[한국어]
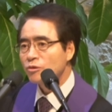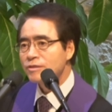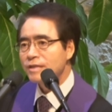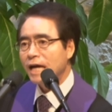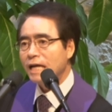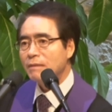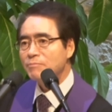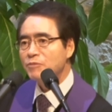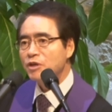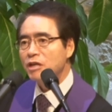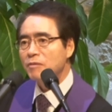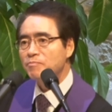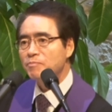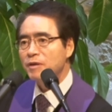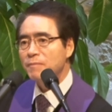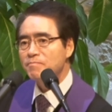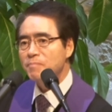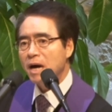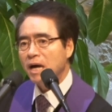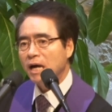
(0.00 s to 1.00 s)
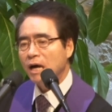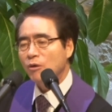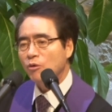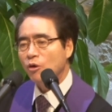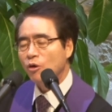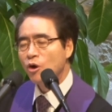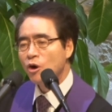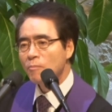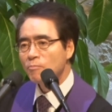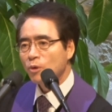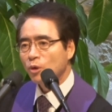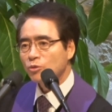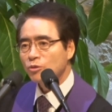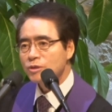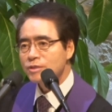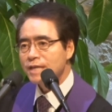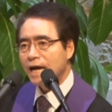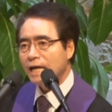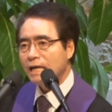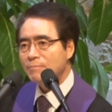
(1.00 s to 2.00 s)
사람들이 핍박하고 모든
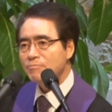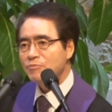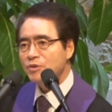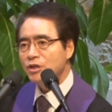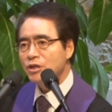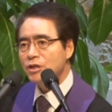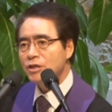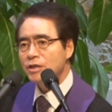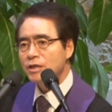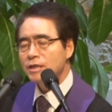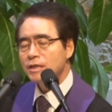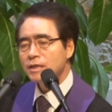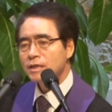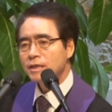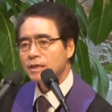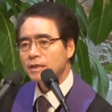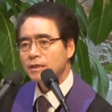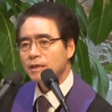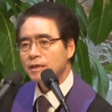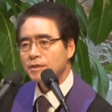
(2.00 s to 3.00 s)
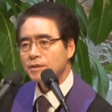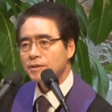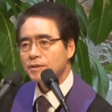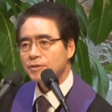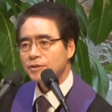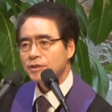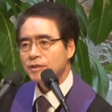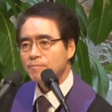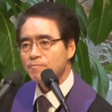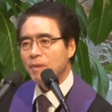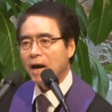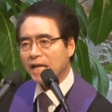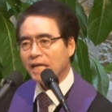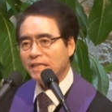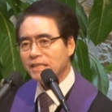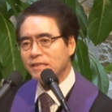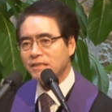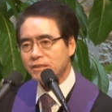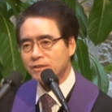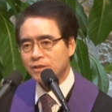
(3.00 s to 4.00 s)
사람들이
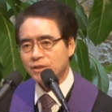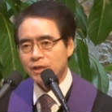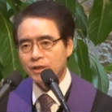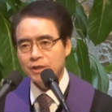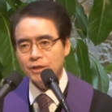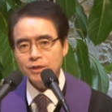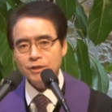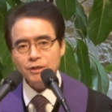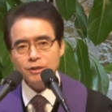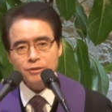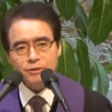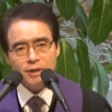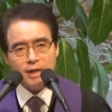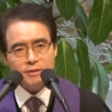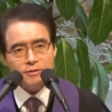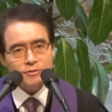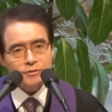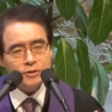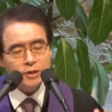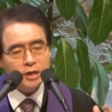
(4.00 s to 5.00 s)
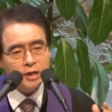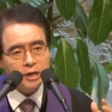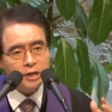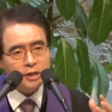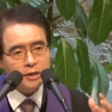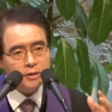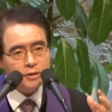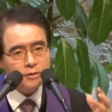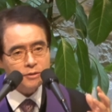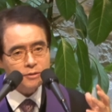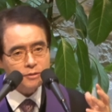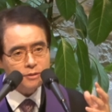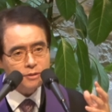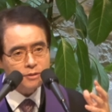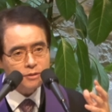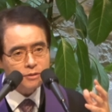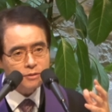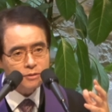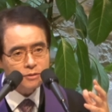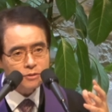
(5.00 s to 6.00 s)
심판하는 이러한
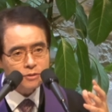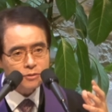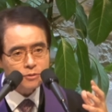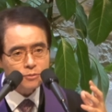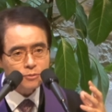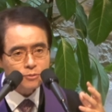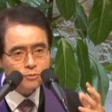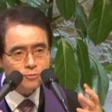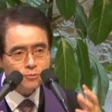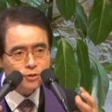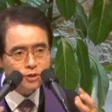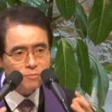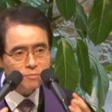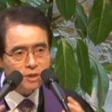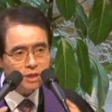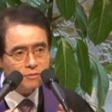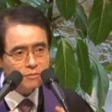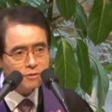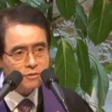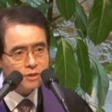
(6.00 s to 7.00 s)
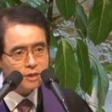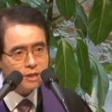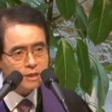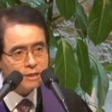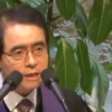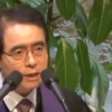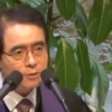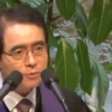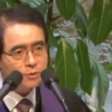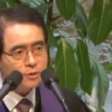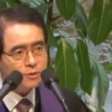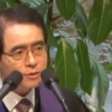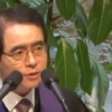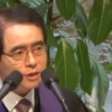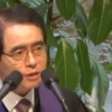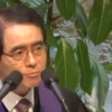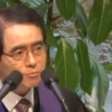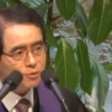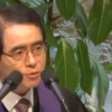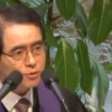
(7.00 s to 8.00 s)
세리를 주님께서 제자로 이렇게
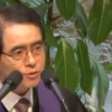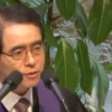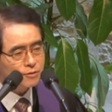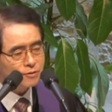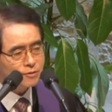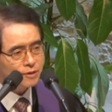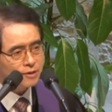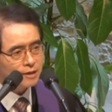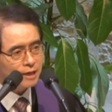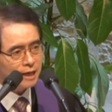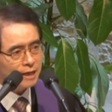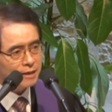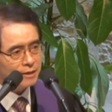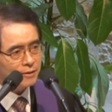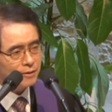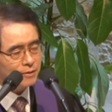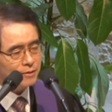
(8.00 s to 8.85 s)
부르셨을까요?